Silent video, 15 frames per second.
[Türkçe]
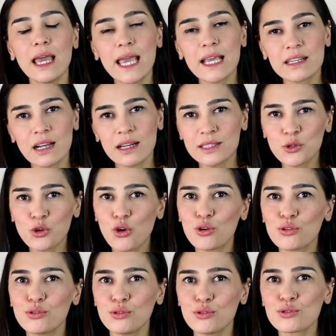Ekranda
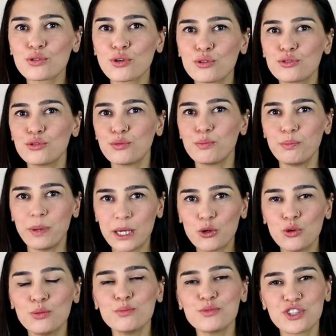gördüğünüz kodu
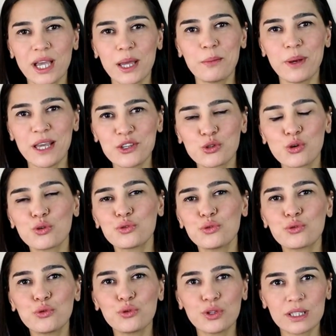Begum C5
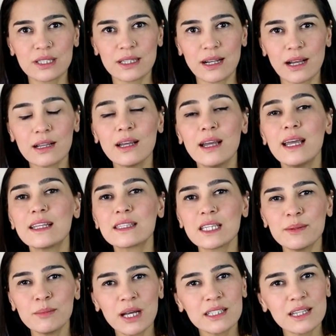kodunu kullanarak
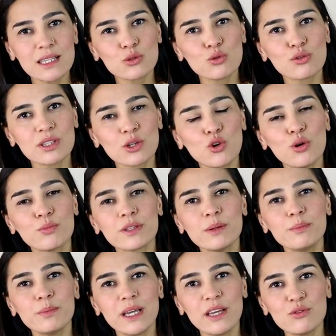
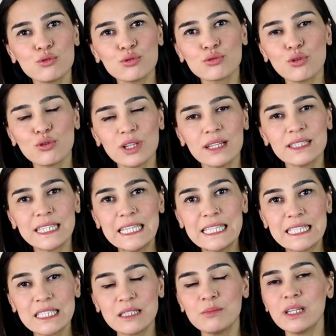Tamadres.com'da mevcut olan
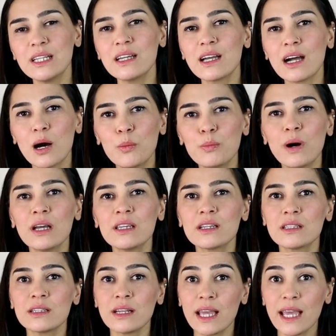indirimlere,
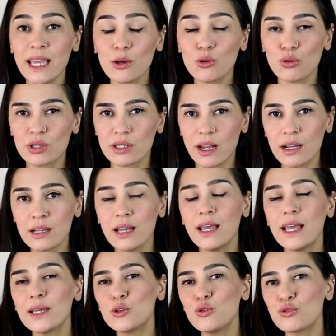kampanyalara ek olarak
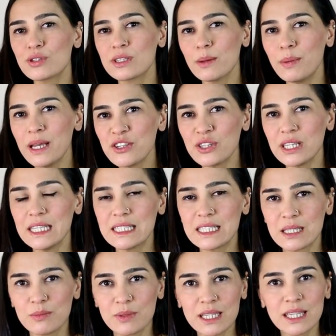%5
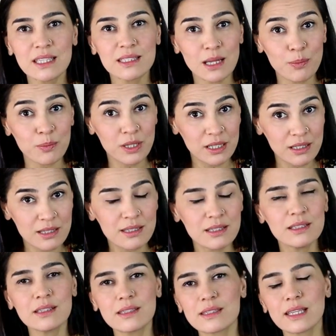indirimle
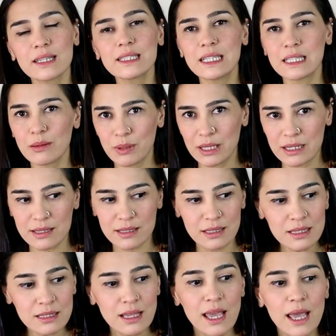kitaplarınızı satın
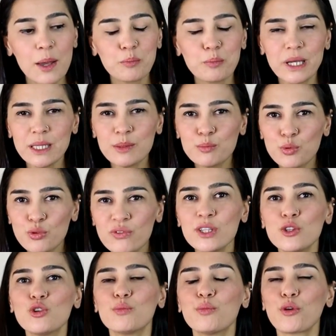alabilirsiniz. Benim bu
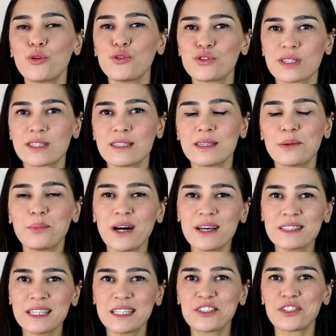video boyunca size
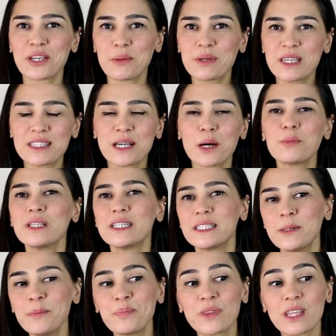bahsedeceğim
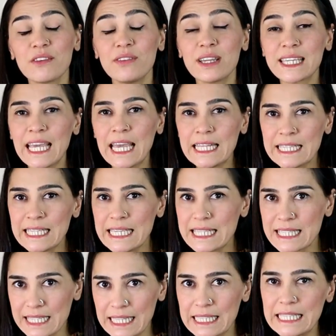kitapları ve kendi
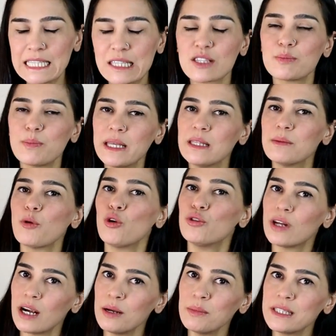istediğiniz, benim
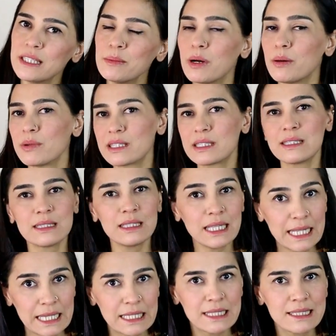önermediğim ama sizin
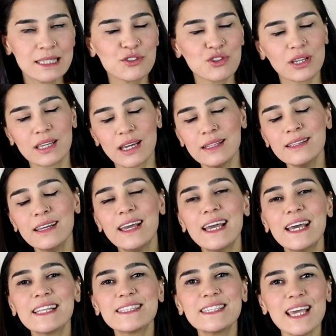ilginizi çeken
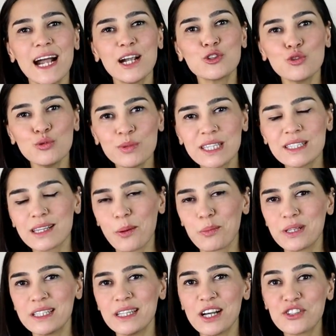diğer tüm
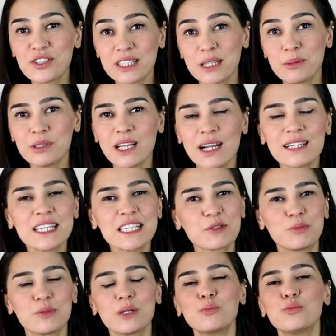kitapları açıklamalar
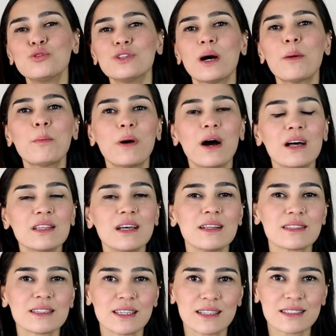kısmında bulunan
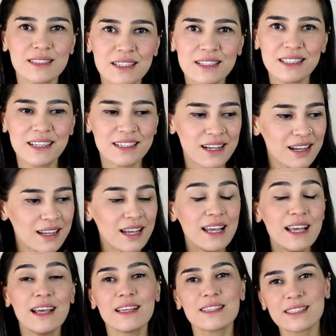bağlantıya tıklayarak
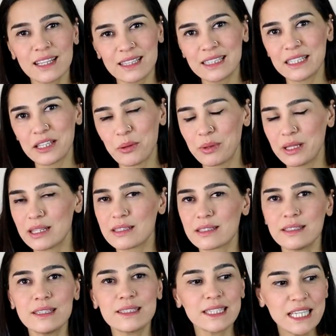satın
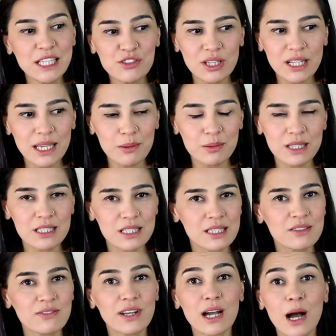alabilirsiniz,
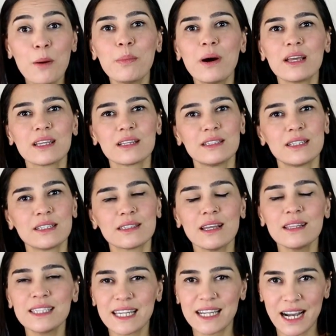inceleyebilirsiniz ve
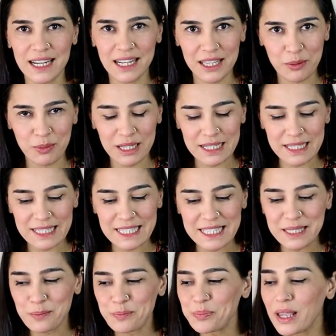kampanyalarından
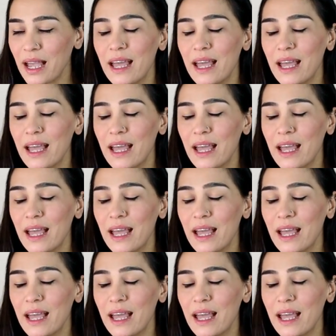yararlanabilirsiniz.